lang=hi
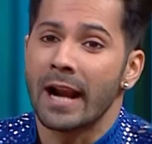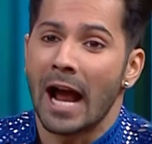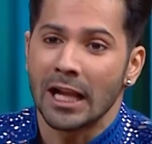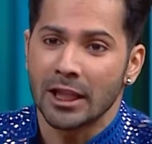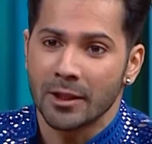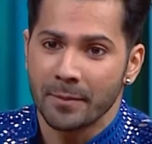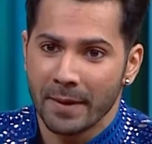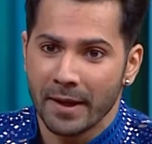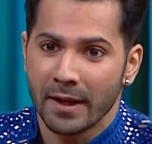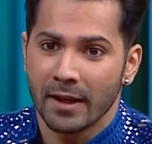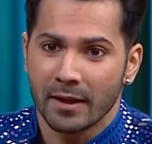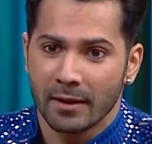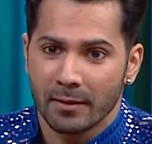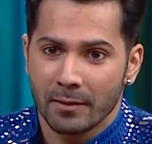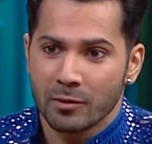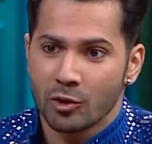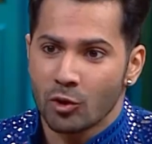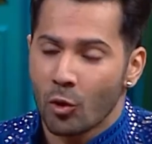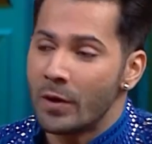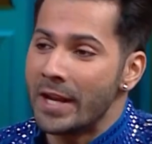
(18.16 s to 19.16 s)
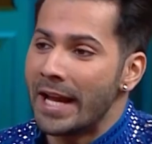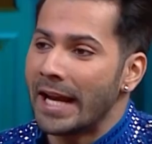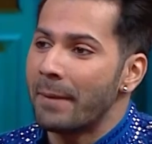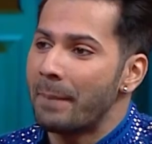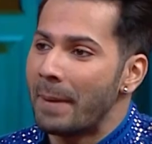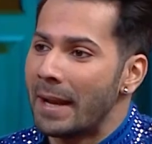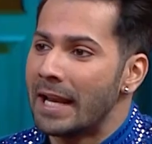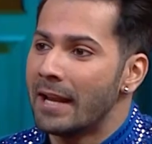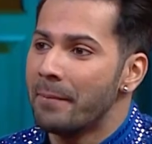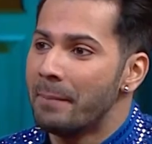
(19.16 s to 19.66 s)
रात में सोने के
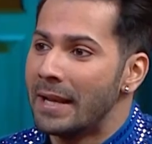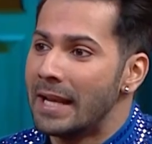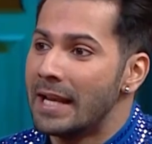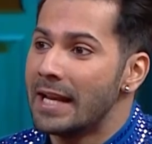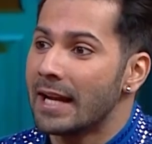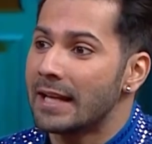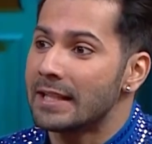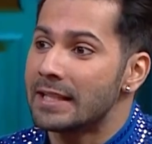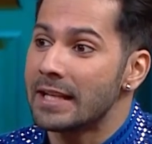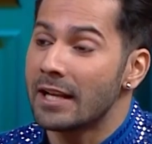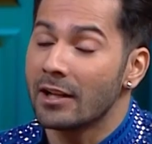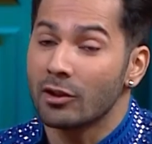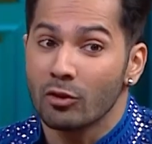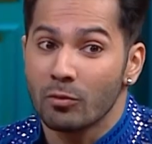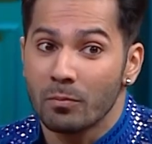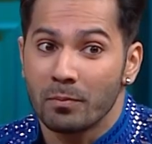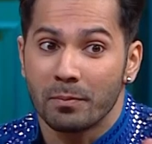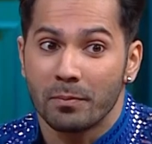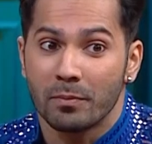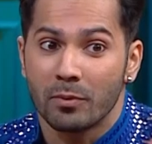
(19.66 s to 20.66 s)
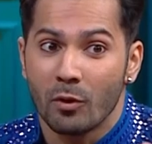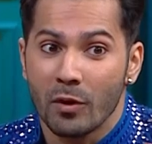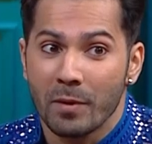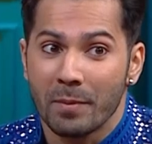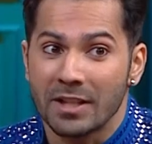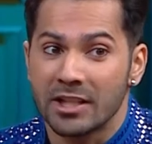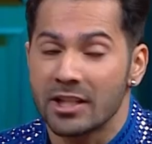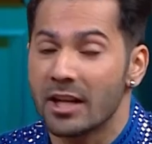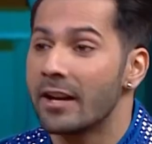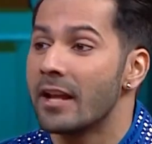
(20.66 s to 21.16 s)
पहले मिल लिया किसी ना तो कोई
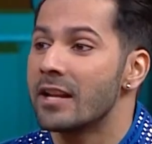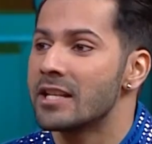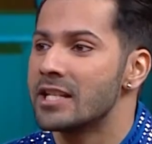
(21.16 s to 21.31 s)
बच्चा डर